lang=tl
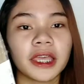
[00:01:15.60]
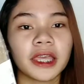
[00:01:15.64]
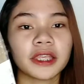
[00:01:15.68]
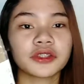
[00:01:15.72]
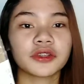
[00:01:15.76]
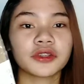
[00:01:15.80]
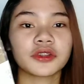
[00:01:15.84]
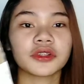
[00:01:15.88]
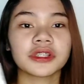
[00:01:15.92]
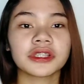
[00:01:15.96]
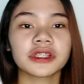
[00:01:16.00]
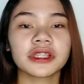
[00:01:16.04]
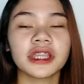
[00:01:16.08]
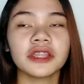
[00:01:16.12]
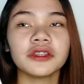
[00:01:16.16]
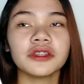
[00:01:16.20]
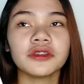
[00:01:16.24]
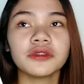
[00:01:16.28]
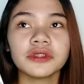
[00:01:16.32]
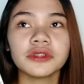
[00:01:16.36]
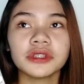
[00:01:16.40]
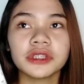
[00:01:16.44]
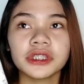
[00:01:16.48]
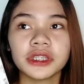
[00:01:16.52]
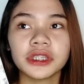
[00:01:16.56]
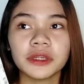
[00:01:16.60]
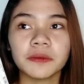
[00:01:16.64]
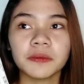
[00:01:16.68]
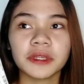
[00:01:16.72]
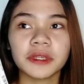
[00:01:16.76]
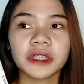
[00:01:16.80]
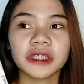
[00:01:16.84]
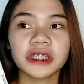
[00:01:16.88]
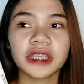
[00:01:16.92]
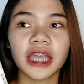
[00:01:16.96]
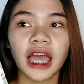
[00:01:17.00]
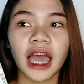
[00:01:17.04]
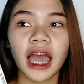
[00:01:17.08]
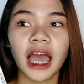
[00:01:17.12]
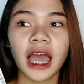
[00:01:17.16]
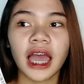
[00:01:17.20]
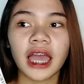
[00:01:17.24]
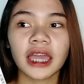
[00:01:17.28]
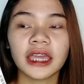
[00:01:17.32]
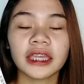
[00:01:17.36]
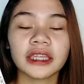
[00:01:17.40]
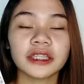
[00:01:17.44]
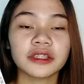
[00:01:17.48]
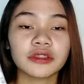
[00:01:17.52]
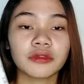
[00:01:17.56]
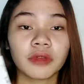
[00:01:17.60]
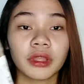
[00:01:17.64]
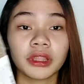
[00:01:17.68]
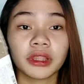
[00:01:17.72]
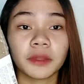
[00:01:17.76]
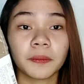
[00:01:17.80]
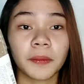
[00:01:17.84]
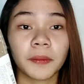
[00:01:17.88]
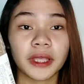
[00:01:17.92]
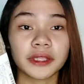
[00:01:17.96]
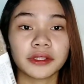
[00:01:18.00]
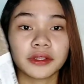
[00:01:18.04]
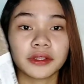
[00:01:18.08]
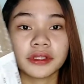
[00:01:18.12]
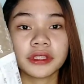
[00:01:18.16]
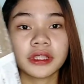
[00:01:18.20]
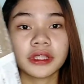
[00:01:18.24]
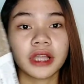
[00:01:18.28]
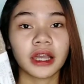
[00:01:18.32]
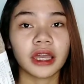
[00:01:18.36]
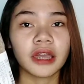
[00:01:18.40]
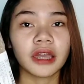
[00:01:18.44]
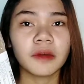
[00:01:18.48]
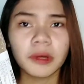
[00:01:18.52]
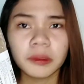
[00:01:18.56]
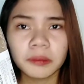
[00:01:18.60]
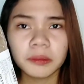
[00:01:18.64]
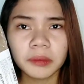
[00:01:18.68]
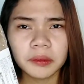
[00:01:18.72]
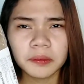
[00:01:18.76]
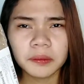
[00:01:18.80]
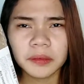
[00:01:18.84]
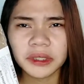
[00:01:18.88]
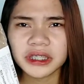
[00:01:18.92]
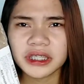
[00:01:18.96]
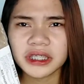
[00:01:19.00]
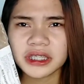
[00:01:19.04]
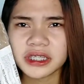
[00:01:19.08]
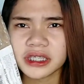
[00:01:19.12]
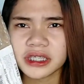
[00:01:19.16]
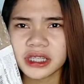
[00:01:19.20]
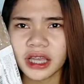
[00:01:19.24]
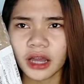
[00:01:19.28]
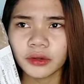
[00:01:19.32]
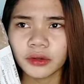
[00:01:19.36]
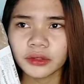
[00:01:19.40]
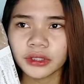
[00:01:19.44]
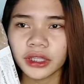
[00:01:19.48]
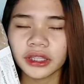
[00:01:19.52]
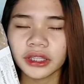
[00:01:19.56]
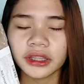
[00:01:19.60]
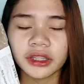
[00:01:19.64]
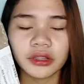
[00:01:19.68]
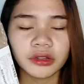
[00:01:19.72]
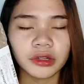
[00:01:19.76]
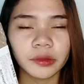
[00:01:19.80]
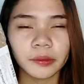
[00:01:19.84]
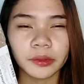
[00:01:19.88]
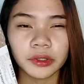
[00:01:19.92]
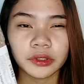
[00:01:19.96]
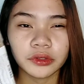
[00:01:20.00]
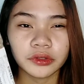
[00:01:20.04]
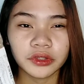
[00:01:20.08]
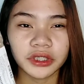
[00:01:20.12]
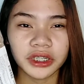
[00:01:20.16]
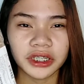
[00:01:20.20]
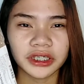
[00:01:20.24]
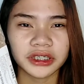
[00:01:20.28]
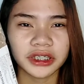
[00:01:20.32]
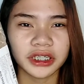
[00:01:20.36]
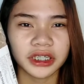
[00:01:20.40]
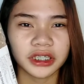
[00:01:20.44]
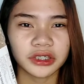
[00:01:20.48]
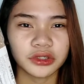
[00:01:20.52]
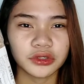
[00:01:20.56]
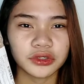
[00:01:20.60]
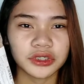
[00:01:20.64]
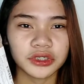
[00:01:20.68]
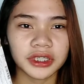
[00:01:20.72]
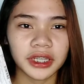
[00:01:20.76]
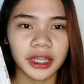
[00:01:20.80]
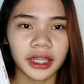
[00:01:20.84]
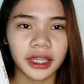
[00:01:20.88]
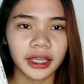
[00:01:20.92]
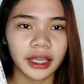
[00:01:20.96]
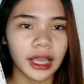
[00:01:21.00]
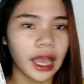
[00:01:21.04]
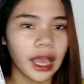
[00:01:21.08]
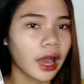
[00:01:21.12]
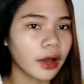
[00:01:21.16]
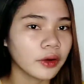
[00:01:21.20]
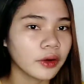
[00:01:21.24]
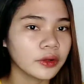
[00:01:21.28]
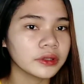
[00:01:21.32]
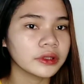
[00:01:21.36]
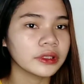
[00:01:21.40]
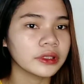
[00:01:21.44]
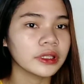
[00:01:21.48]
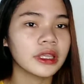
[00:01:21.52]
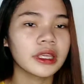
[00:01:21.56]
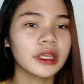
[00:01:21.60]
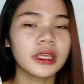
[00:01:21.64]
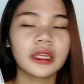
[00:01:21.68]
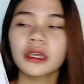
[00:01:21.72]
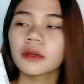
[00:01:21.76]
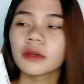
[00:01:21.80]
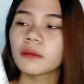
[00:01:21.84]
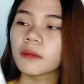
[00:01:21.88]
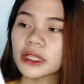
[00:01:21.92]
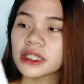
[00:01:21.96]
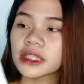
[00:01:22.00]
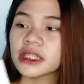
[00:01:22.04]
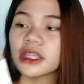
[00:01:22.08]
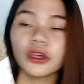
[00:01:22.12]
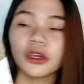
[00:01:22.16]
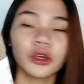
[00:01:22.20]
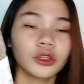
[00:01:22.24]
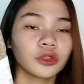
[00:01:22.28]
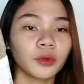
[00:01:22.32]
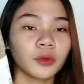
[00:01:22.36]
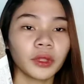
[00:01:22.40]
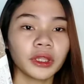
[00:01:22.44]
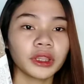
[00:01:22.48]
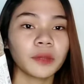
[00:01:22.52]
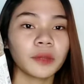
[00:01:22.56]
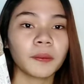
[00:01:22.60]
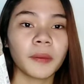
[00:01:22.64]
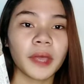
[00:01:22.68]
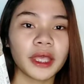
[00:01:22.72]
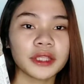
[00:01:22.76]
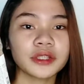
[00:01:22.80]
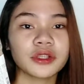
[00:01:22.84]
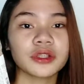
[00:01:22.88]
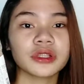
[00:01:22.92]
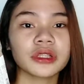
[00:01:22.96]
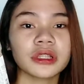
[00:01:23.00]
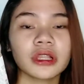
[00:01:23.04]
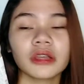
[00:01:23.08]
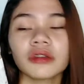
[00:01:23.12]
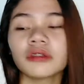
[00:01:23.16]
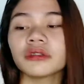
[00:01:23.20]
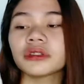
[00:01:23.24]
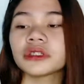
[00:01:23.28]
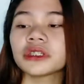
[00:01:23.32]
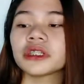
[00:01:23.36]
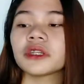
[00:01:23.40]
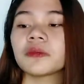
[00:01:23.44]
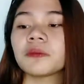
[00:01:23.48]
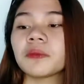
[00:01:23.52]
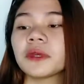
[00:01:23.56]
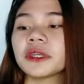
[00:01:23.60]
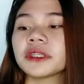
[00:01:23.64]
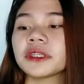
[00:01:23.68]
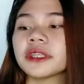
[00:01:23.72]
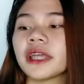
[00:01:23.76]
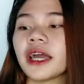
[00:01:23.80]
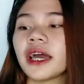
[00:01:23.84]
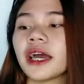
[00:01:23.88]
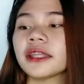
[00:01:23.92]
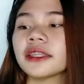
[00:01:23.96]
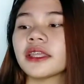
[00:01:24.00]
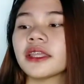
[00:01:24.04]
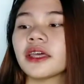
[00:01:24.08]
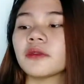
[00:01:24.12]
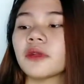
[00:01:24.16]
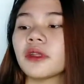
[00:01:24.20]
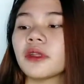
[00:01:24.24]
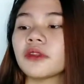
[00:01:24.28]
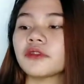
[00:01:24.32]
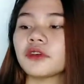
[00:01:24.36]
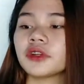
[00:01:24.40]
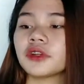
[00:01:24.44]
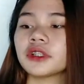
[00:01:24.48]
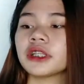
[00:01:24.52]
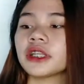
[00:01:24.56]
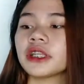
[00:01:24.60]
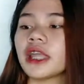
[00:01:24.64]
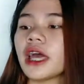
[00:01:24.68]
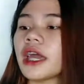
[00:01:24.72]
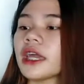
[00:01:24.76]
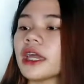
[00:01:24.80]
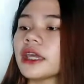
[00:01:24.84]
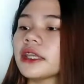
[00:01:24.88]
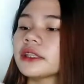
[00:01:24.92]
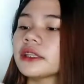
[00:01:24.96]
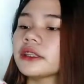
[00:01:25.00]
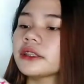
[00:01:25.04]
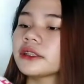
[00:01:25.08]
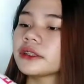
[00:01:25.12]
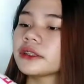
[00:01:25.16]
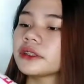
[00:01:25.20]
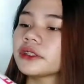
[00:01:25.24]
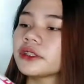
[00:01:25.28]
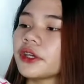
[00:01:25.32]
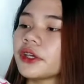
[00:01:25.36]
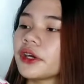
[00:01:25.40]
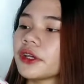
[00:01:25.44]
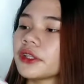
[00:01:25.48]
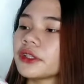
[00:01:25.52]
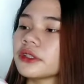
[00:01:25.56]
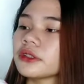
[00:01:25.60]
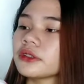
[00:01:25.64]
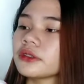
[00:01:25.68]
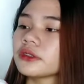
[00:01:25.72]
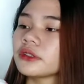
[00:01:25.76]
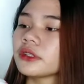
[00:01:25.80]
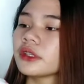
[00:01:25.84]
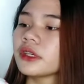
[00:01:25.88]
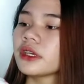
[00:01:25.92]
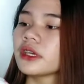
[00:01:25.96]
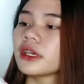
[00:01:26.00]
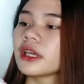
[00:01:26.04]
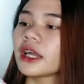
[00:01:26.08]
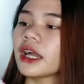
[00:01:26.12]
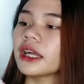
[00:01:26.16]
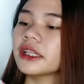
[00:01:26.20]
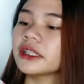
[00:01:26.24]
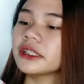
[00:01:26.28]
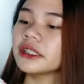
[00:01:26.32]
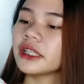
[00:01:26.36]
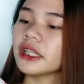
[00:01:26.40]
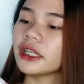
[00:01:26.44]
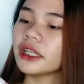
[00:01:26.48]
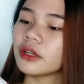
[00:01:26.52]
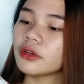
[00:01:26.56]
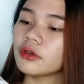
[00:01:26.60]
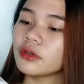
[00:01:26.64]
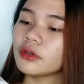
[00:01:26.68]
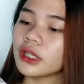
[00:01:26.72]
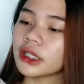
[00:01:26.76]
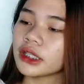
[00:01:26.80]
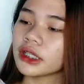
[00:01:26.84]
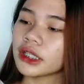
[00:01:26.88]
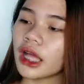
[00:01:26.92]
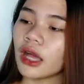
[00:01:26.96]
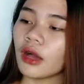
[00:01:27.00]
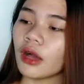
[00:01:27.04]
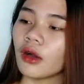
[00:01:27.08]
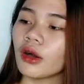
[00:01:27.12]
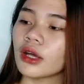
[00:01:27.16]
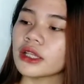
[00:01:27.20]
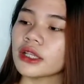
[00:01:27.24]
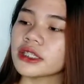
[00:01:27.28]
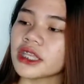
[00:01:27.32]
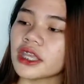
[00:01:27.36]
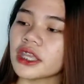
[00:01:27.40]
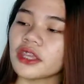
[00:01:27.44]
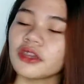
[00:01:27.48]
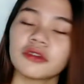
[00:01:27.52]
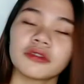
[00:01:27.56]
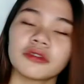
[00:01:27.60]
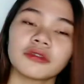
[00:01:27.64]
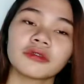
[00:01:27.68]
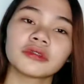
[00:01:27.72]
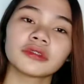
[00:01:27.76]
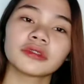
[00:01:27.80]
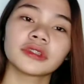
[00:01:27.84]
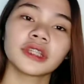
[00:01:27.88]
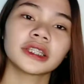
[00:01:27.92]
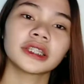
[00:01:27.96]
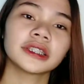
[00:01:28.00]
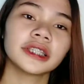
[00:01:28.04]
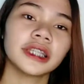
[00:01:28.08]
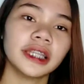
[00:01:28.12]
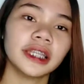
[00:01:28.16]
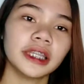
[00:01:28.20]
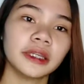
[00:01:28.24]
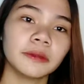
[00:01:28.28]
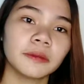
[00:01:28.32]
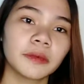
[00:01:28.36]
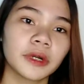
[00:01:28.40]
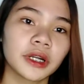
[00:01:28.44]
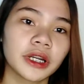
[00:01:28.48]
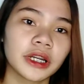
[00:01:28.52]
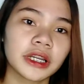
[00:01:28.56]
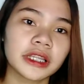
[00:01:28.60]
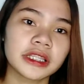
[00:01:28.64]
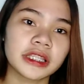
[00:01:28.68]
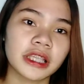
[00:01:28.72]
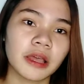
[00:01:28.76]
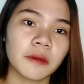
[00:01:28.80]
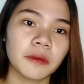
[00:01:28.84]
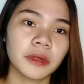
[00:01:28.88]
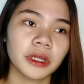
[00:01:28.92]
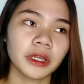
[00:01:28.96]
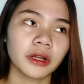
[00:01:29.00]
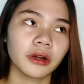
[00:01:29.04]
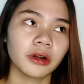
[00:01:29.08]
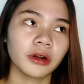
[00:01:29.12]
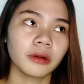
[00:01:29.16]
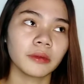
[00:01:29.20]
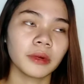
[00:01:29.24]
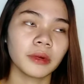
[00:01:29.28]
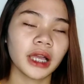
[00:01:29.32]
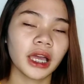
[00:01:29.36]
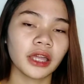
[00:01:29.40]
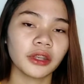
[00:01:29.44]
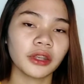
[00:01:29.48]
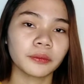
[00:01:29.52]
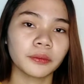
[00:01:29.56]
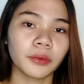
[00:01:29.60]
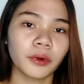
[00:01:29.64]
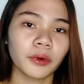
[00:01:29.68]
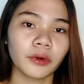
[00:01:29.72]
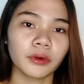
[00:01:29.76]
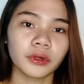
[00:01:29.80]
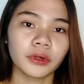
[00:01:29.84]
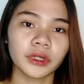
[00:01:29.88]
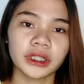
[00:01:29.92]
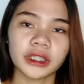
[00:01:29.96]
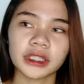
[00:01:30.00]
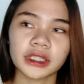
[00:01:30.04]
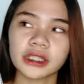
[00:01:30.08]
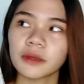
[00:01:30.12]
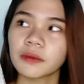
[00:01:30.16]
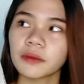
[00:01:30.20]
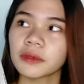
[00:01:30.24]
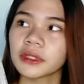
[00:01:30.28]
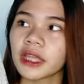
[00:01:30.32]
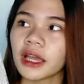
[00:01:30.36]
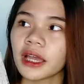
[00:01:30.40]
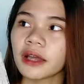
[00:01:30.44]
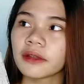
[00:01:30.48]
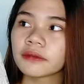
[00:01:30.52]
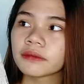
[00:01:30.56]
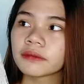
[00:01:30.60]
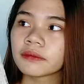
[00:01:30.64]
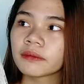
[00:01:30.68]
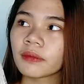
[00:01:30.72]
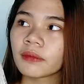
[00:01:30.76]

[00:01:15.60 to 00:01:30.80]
pesos. Then yung shipping niya is 20 pesos lang. Ewan ba't may discount eh. Hindi ko naman yung 3-3 to check out. Basta yun, 20 pesos lang yung shipping niya. Then 149, yun. Kanina nagulat nga ako kasi yung nag-deliver, sabi ko, magkano po kuya? Tapos sabi niya,